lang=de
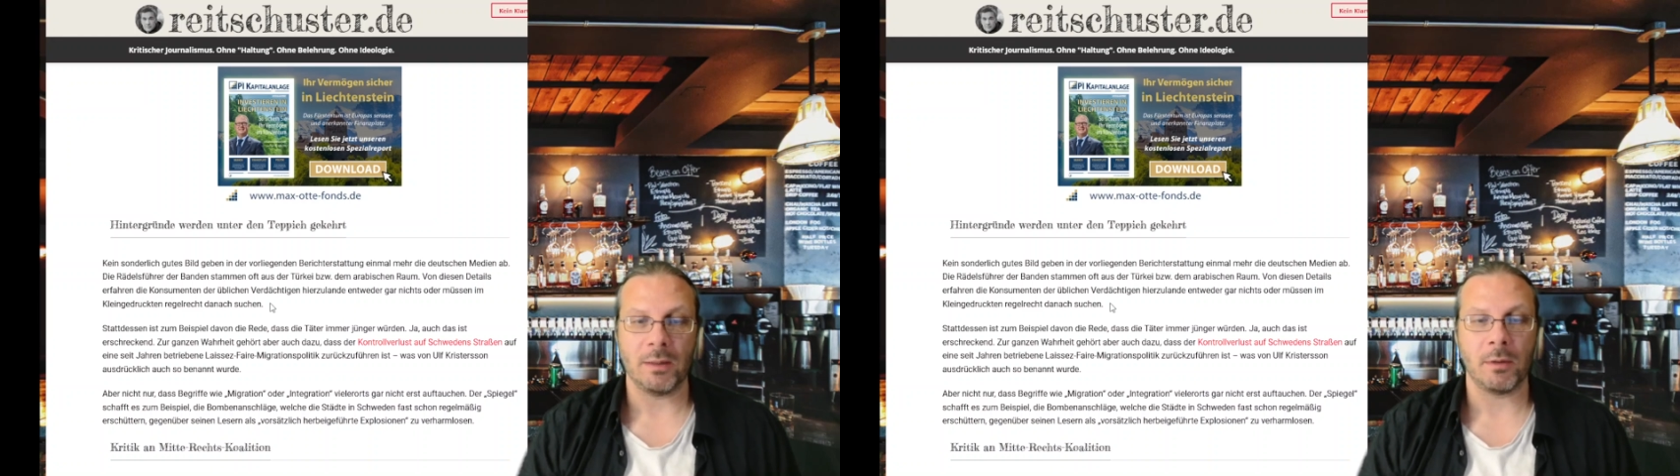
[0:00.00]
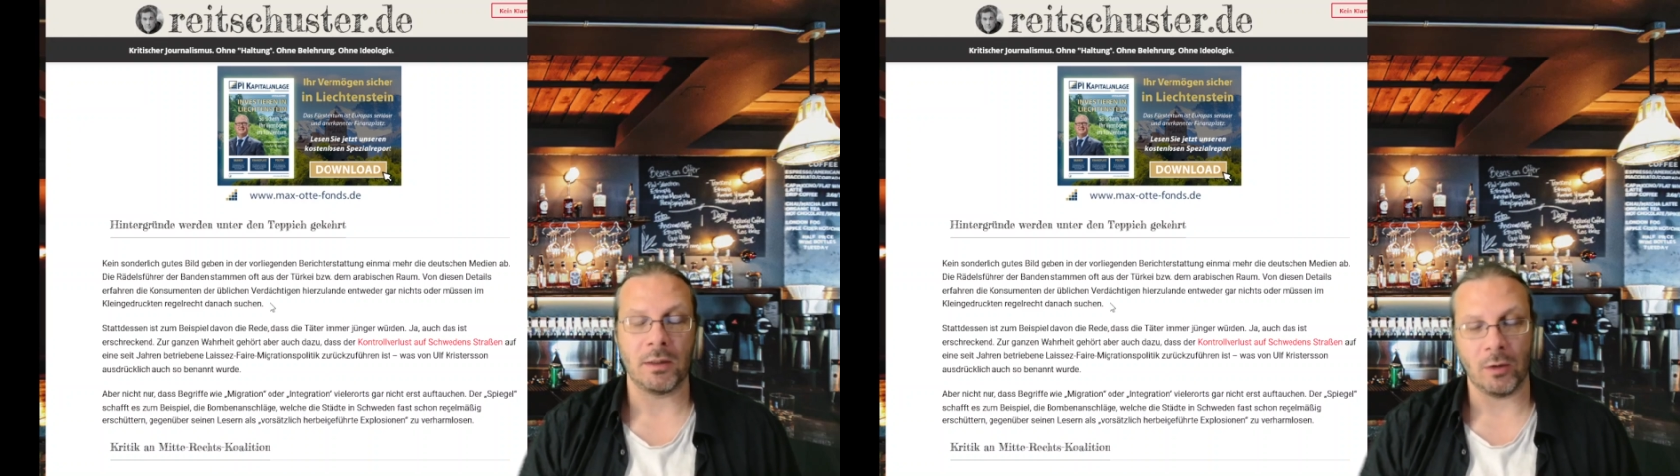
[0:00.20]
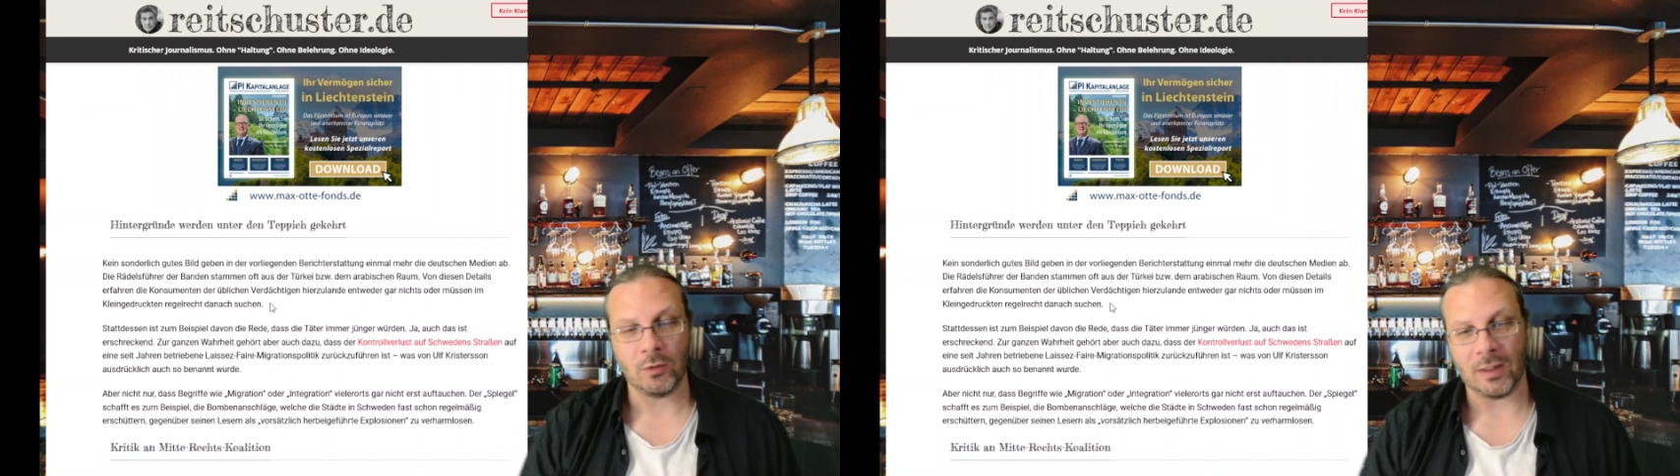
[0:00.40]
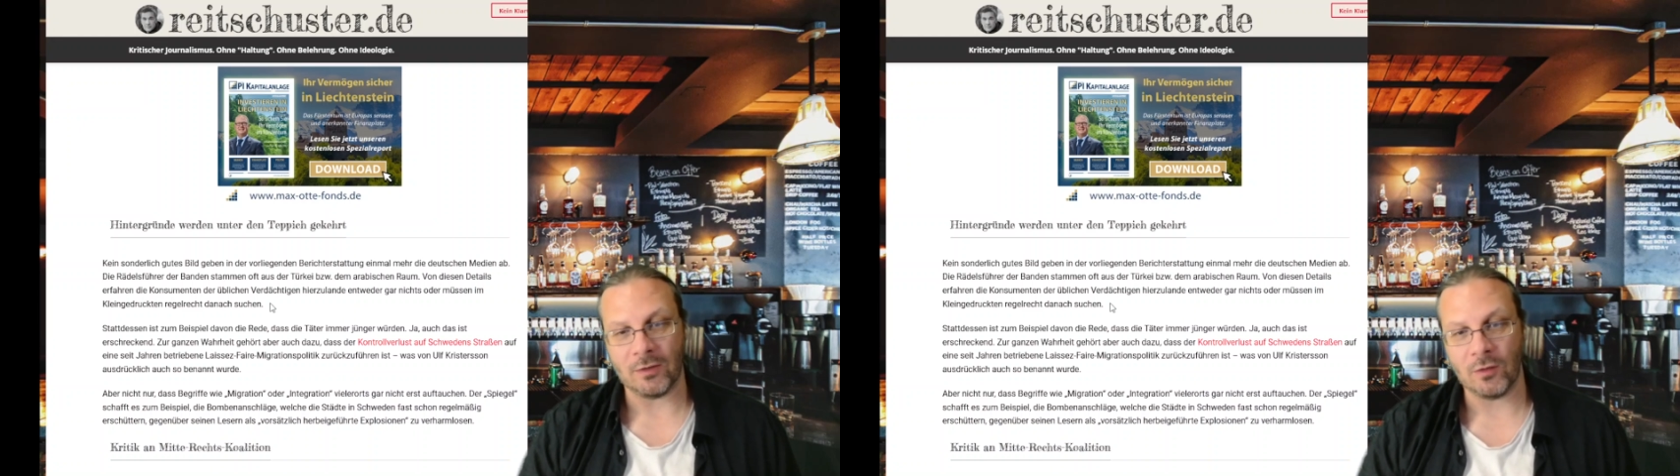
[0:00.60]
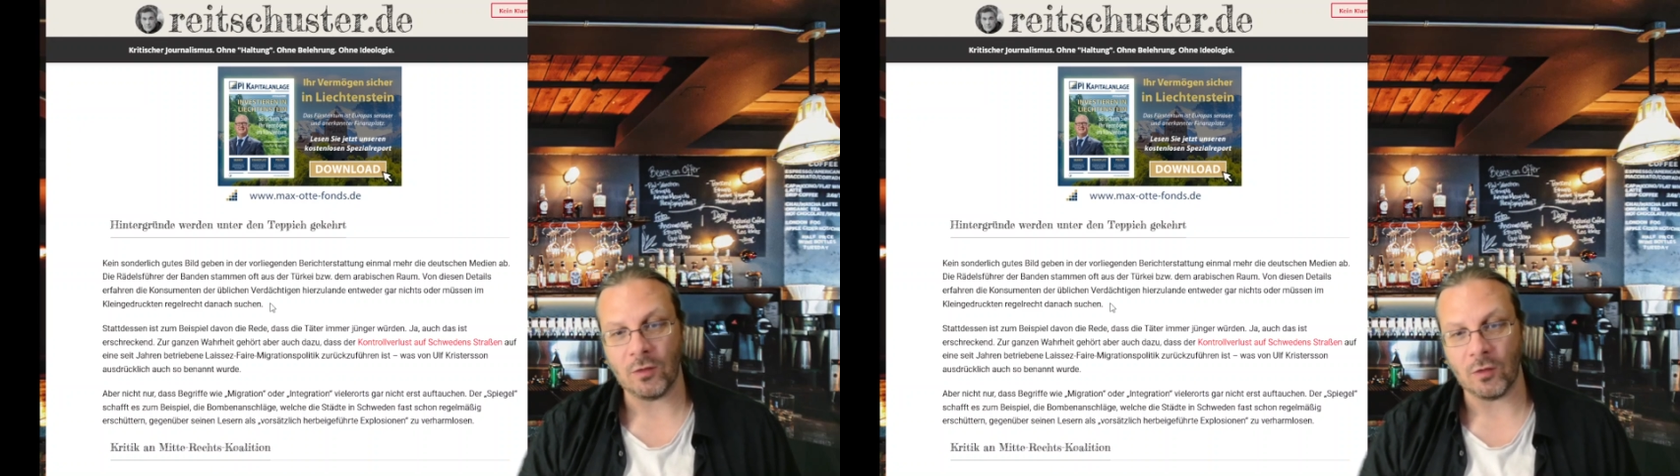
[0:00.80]
Aber genau
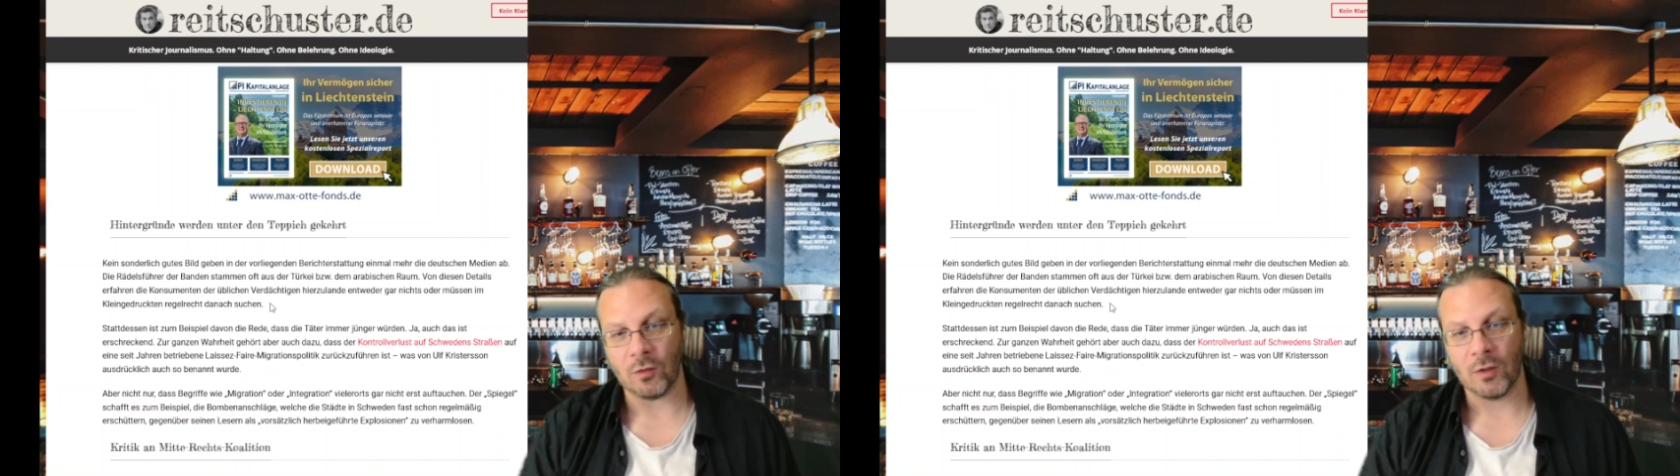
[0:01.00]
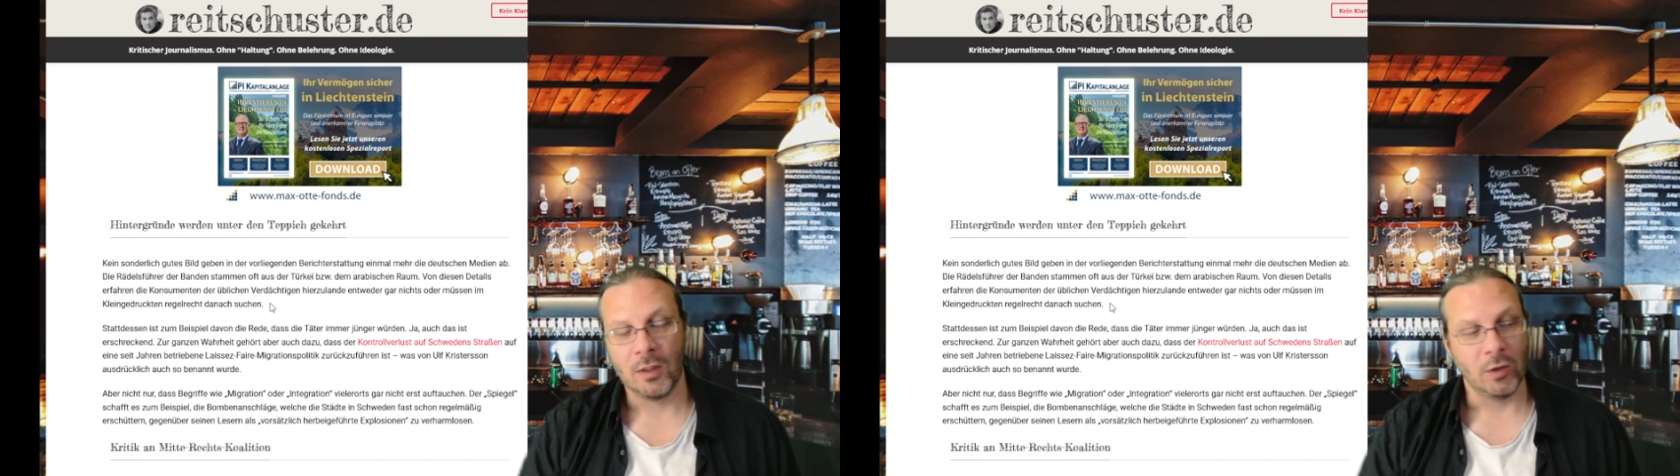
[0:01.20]
das ist es.